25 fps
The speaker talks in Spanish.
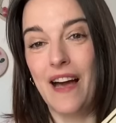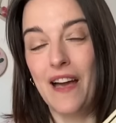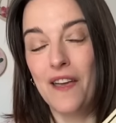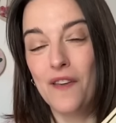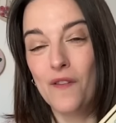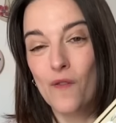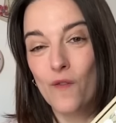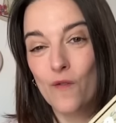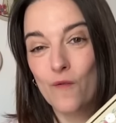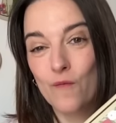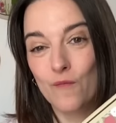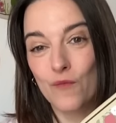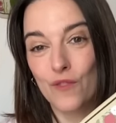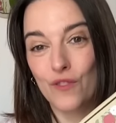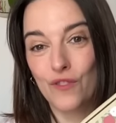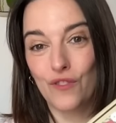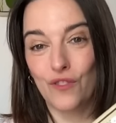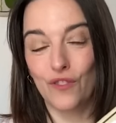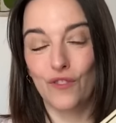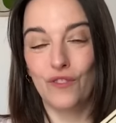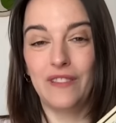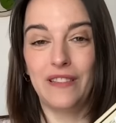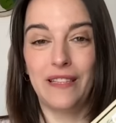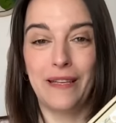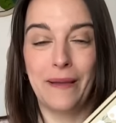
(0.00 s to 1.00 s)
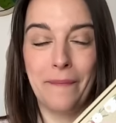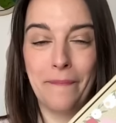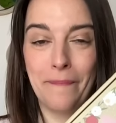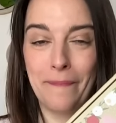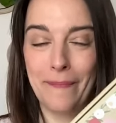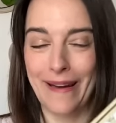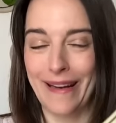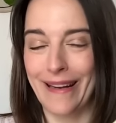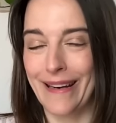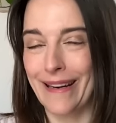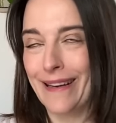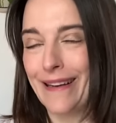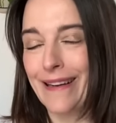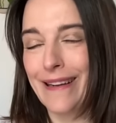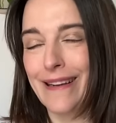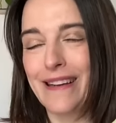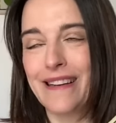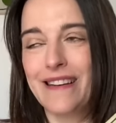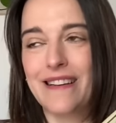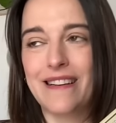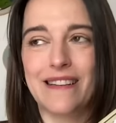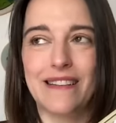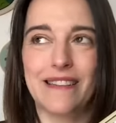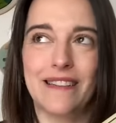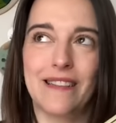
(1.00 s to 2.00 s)
Hay un montón de
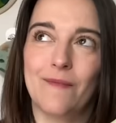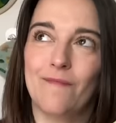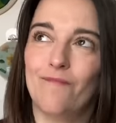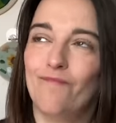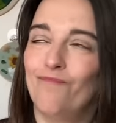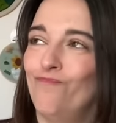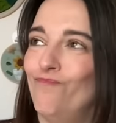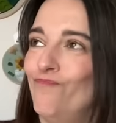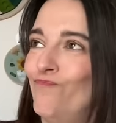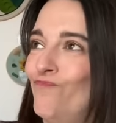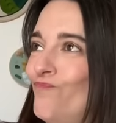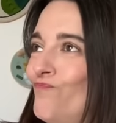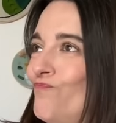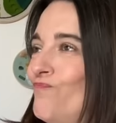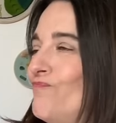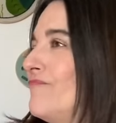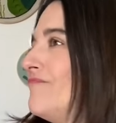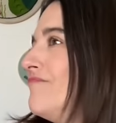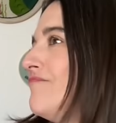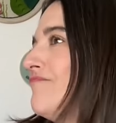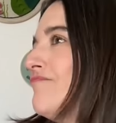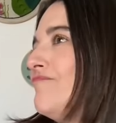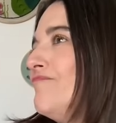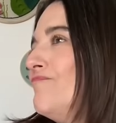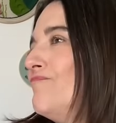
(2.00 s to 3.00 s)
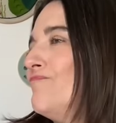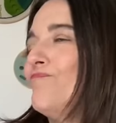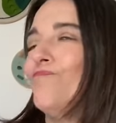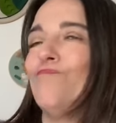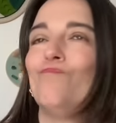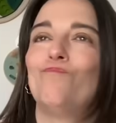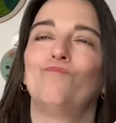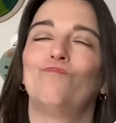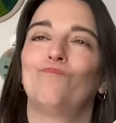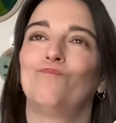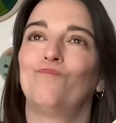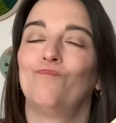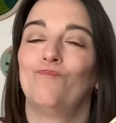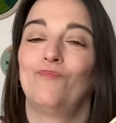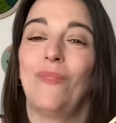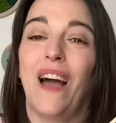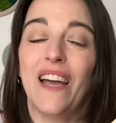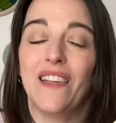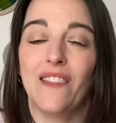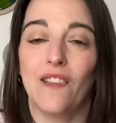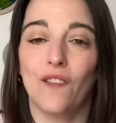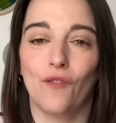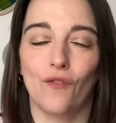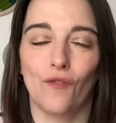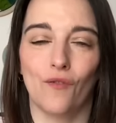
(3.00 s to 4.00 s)
marcas... Mm,
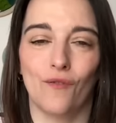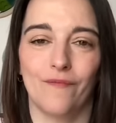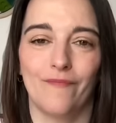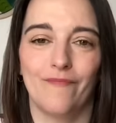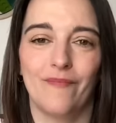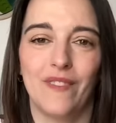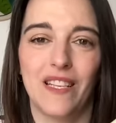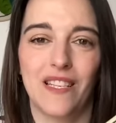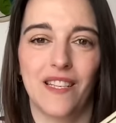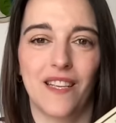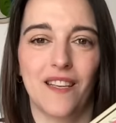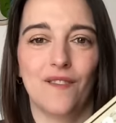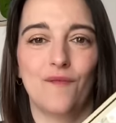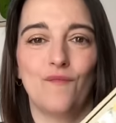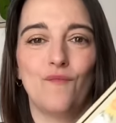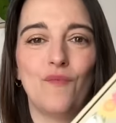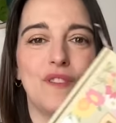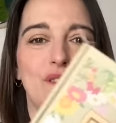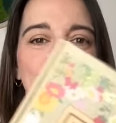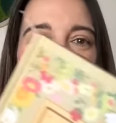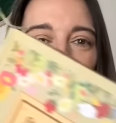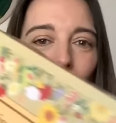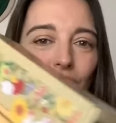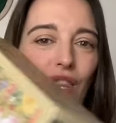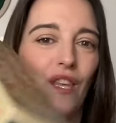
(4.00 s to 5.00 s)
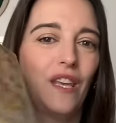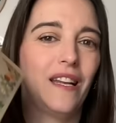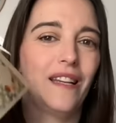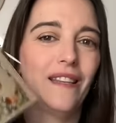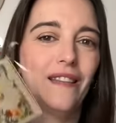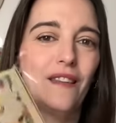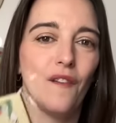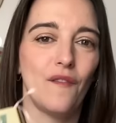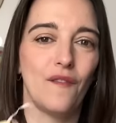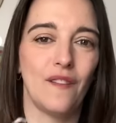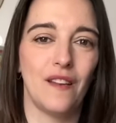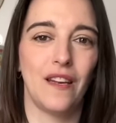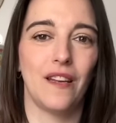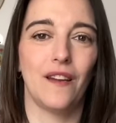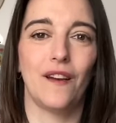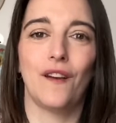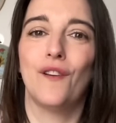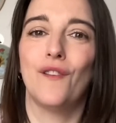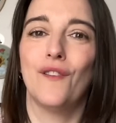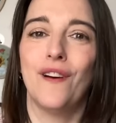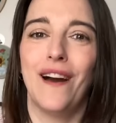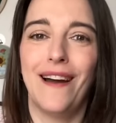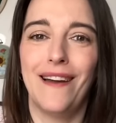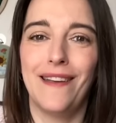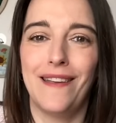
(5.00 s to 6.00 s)
hay de todo, es que es muy difícil
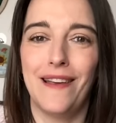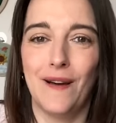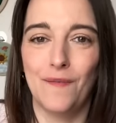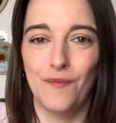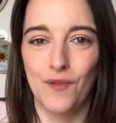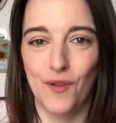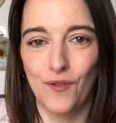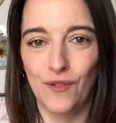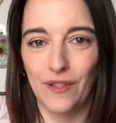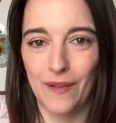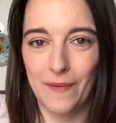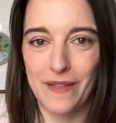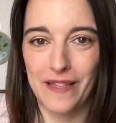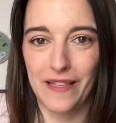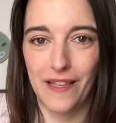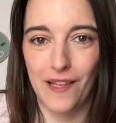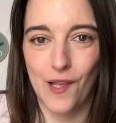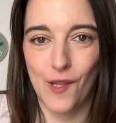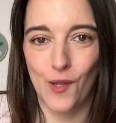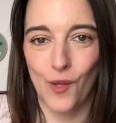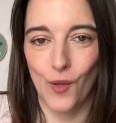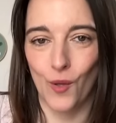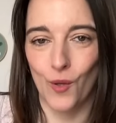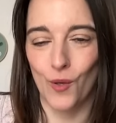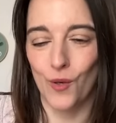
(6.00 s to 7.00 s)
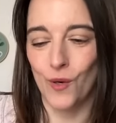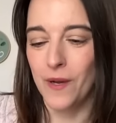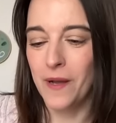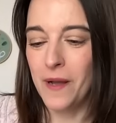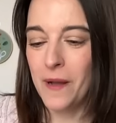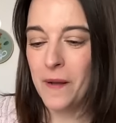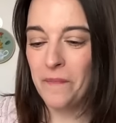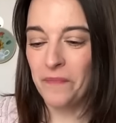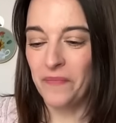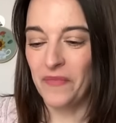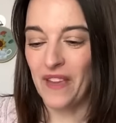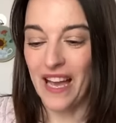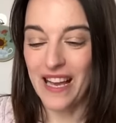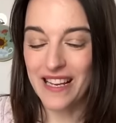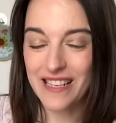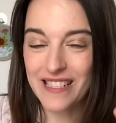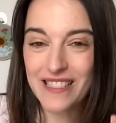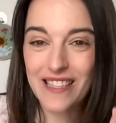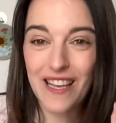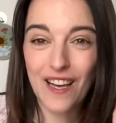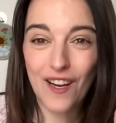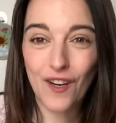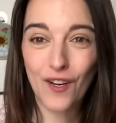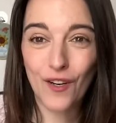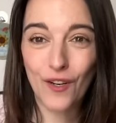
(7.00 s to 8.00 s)
definirlo, hay absolutamente de todo
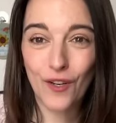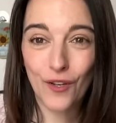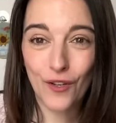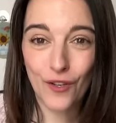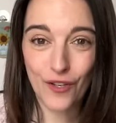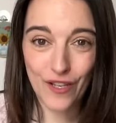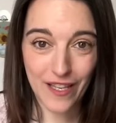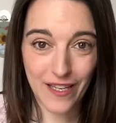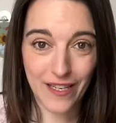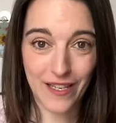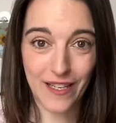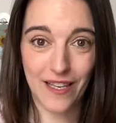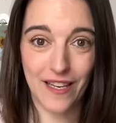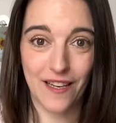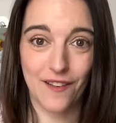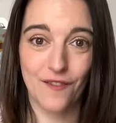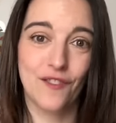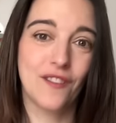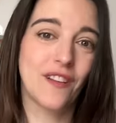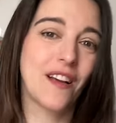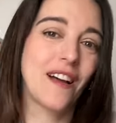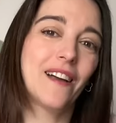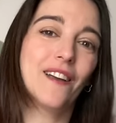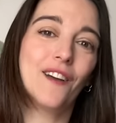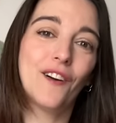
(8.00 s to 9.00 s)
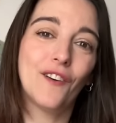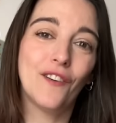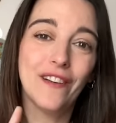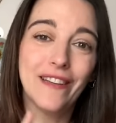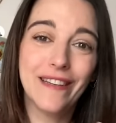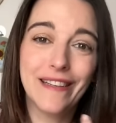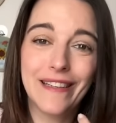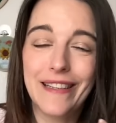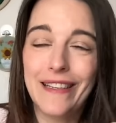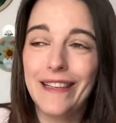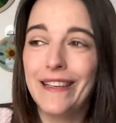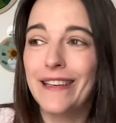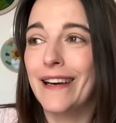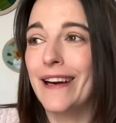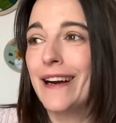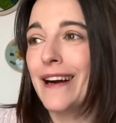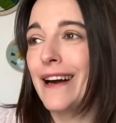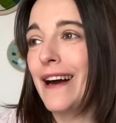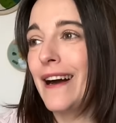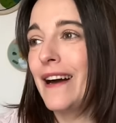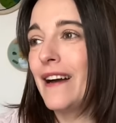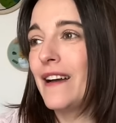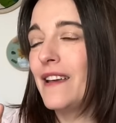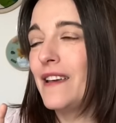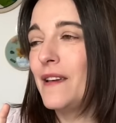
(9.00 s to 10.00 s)
hasta joyería. O sea, hay joyería,
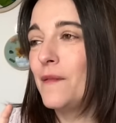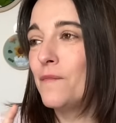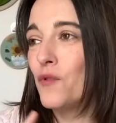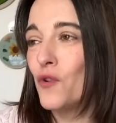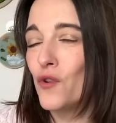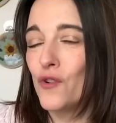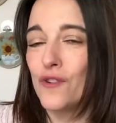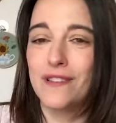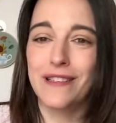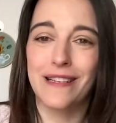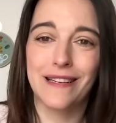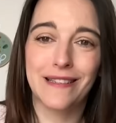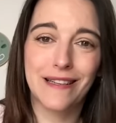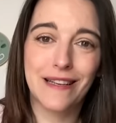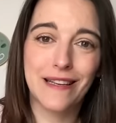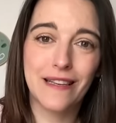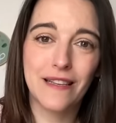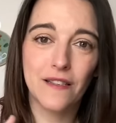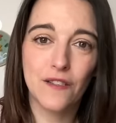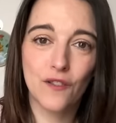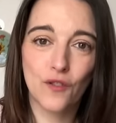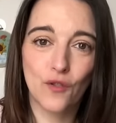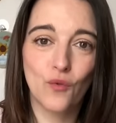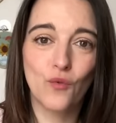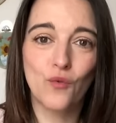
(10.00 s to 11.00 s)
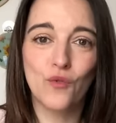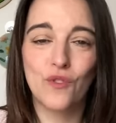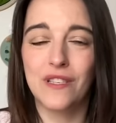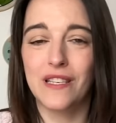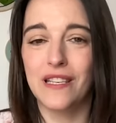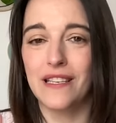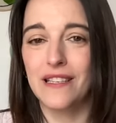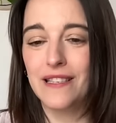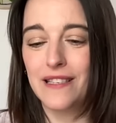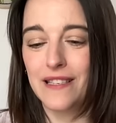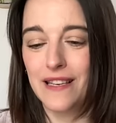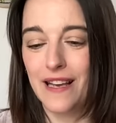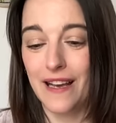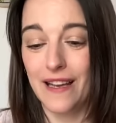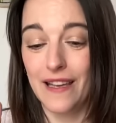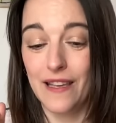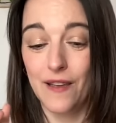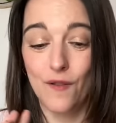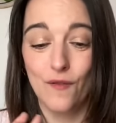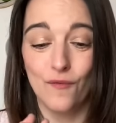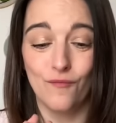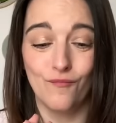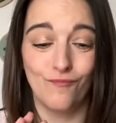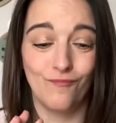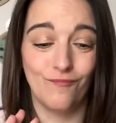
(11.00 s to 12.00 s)
hay bolsas, hay estuches,
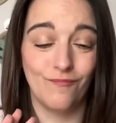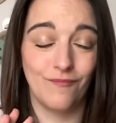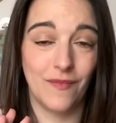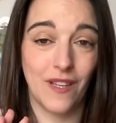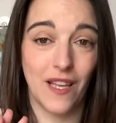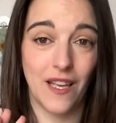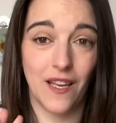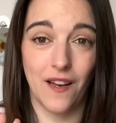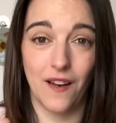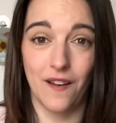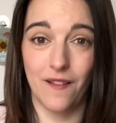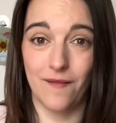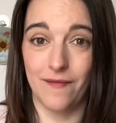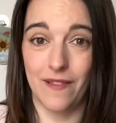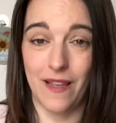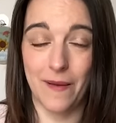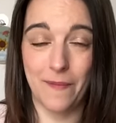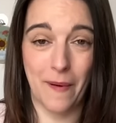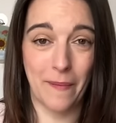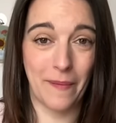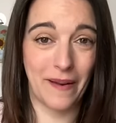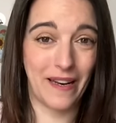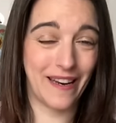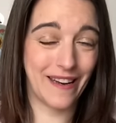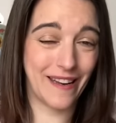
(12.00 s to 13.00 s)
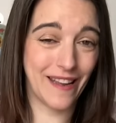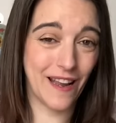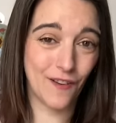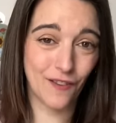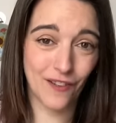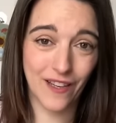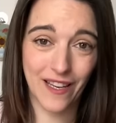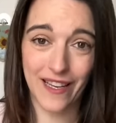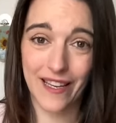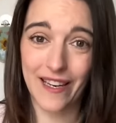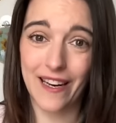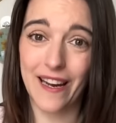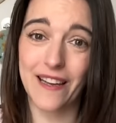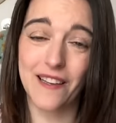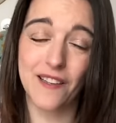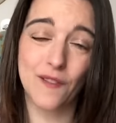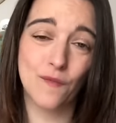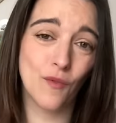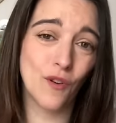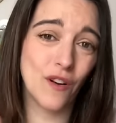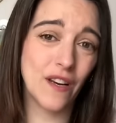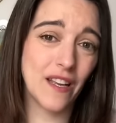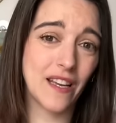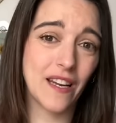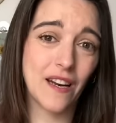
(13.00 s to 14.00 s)
hay mm, de, papelería, lo que queráis,
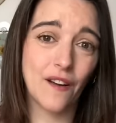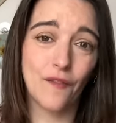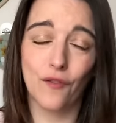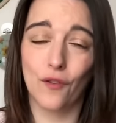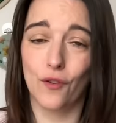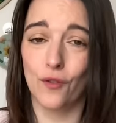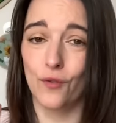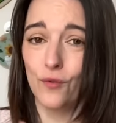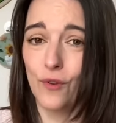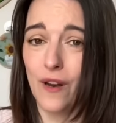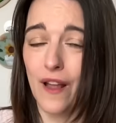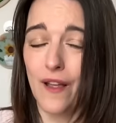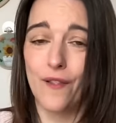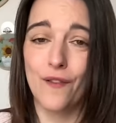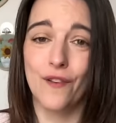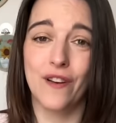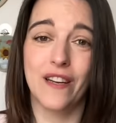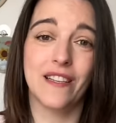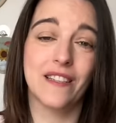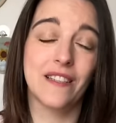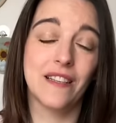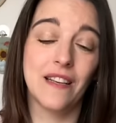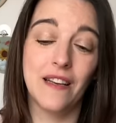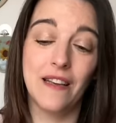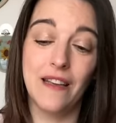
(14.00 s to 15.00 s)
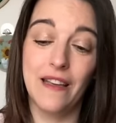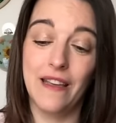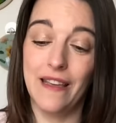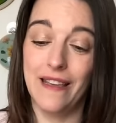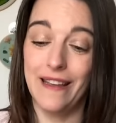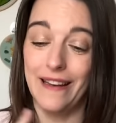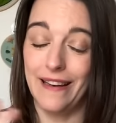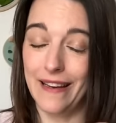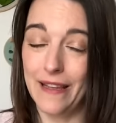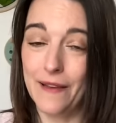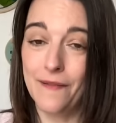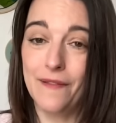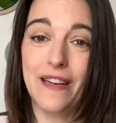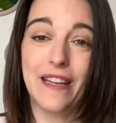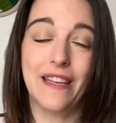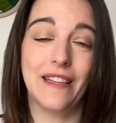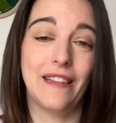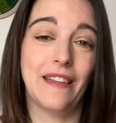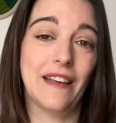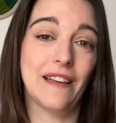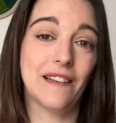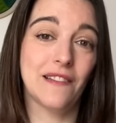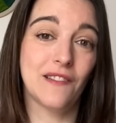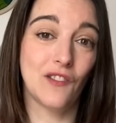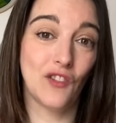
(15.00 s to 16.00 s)
bolígrafos, rotuladores,
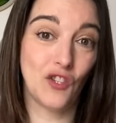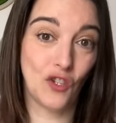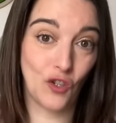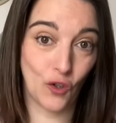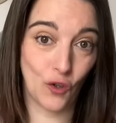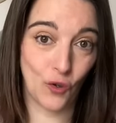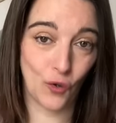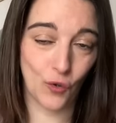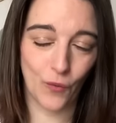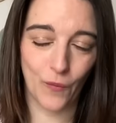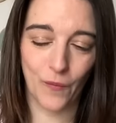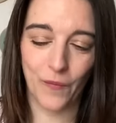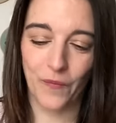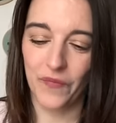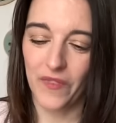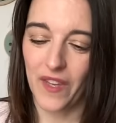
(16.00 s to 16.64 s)
libretas, todo.